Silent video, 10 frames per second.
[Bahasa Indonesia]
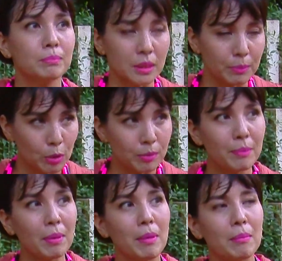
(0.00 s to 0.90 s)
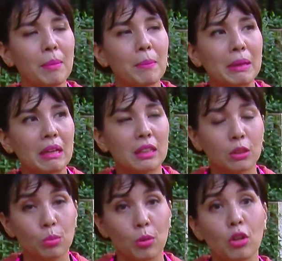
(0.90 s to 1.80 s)
sebelumnya memang mama pernah kena
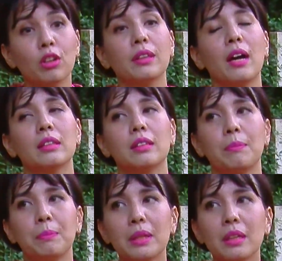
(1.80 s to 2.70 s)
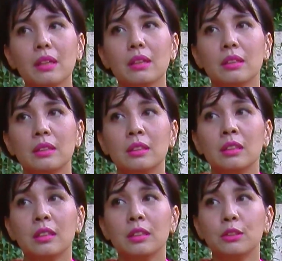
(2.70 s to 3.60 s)
tumor otak, tapi uh,
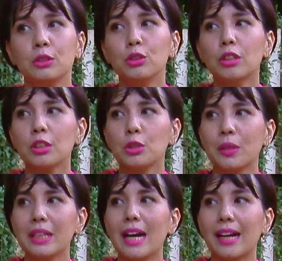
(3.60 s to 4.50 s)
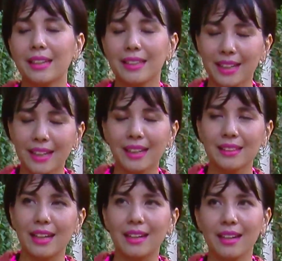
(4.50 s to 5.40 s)
jujur kecurigaannya
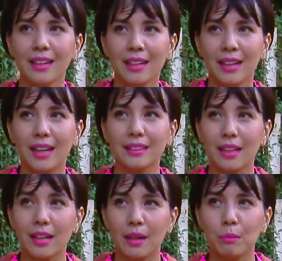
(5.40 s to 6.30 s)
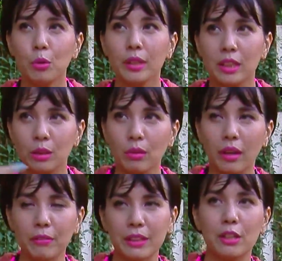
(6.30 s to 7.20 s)
antara antara mungkin itu
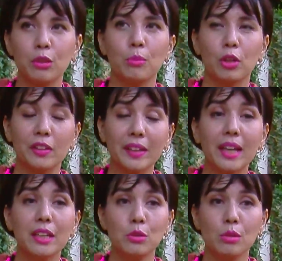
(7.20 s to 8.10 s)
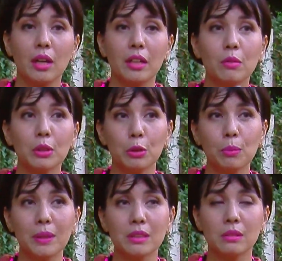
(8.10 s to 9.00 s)
efek dari tumor otaknya ada juga karena waktu itu
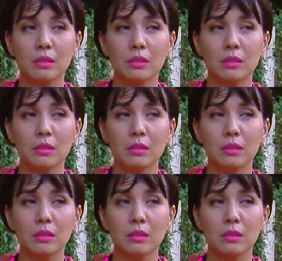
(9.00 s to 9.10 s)
pas